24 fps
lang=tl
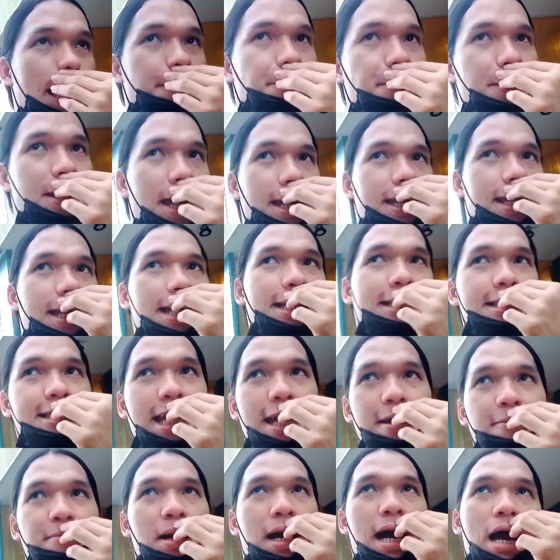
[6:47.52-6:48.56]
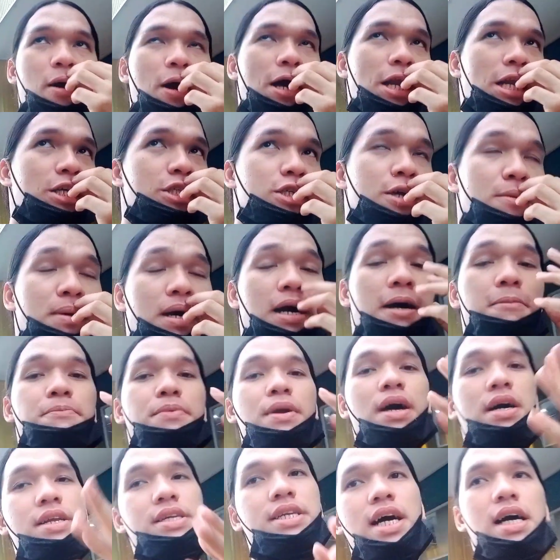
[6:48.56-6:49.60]
sa IPI guys kay mga kala siya mga
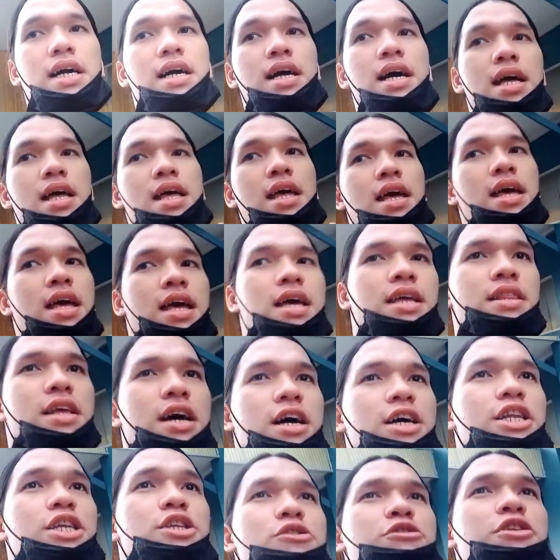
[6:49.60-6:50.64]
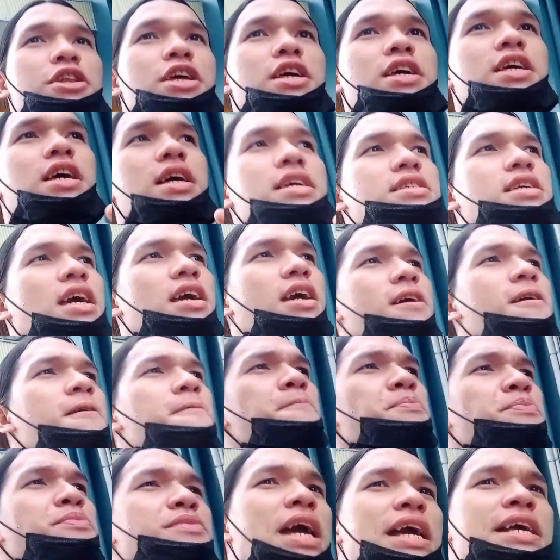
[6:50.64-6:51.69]
product na nakanito diri guys kay
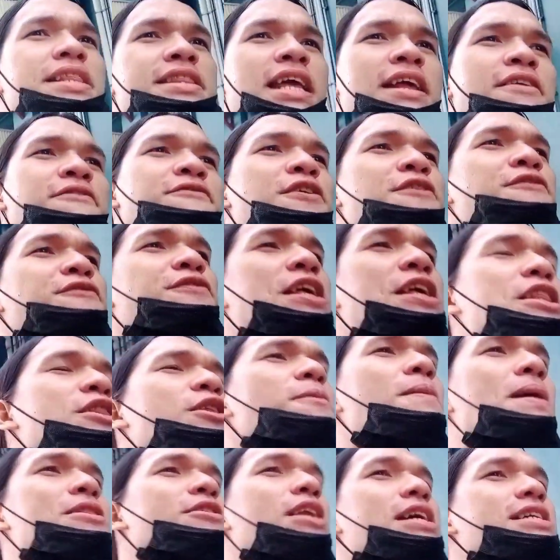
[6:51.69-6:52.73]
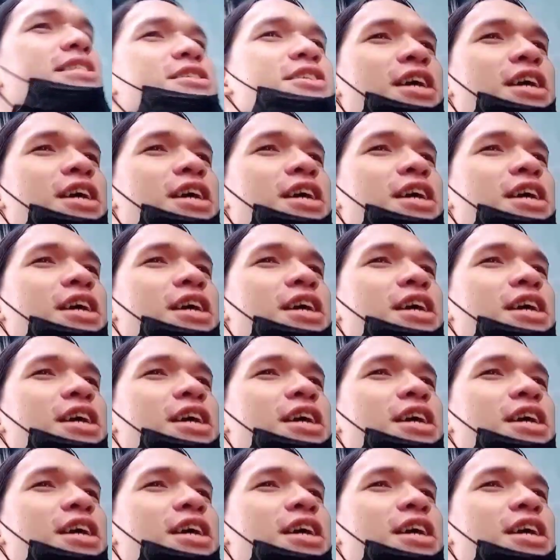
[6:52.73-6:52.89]
1952 ba ito na